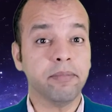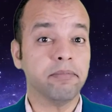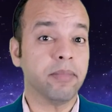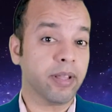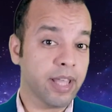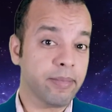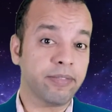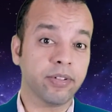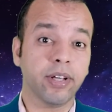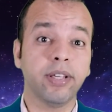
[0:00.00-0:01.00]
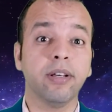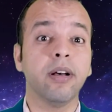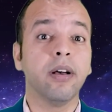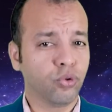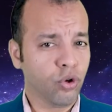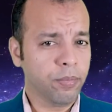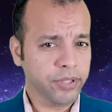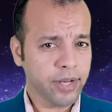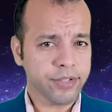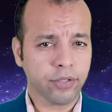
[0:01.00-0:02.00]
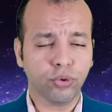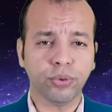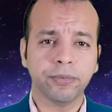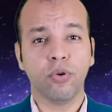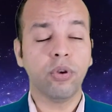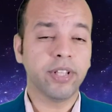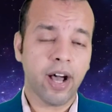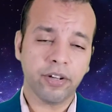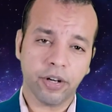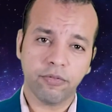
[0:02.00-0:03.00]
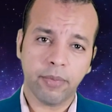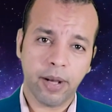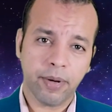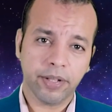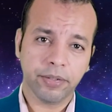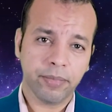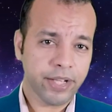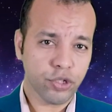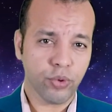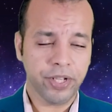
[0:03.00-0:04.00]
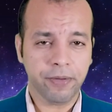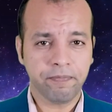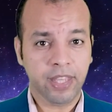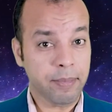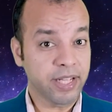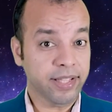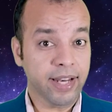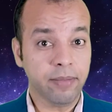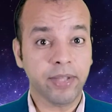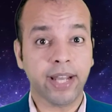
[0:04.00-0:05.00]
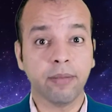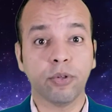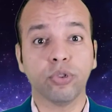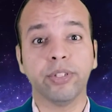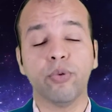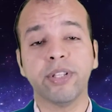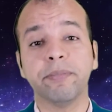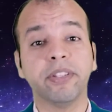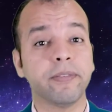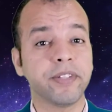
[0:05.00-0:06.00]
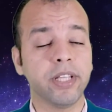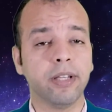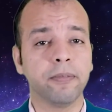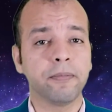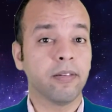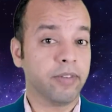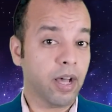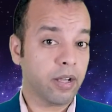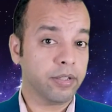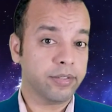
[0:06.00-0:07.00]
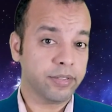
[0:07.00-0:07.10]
مركبه فضائيه تهبط على سطحه كل ده هنعرفه مع بعض بعد شويه كمان اتكلمنا على الموضوع دوت بالتفصيل في حلقه